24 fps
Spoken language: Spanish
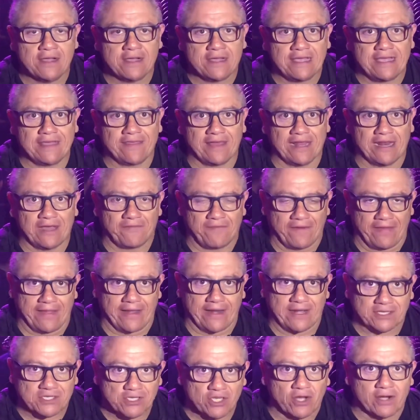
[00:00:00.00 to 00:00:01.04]
y de la
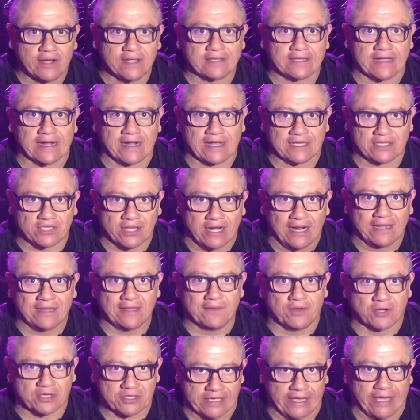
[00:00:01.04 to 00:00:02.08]
Federación Internacional de
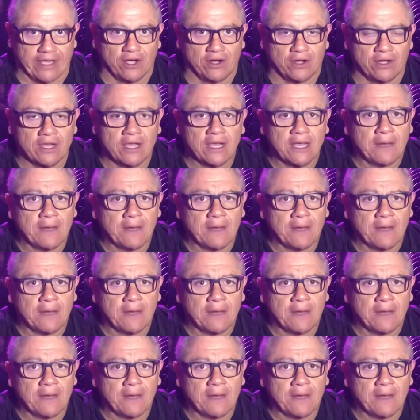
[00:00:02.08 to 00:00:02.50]
Boxeo.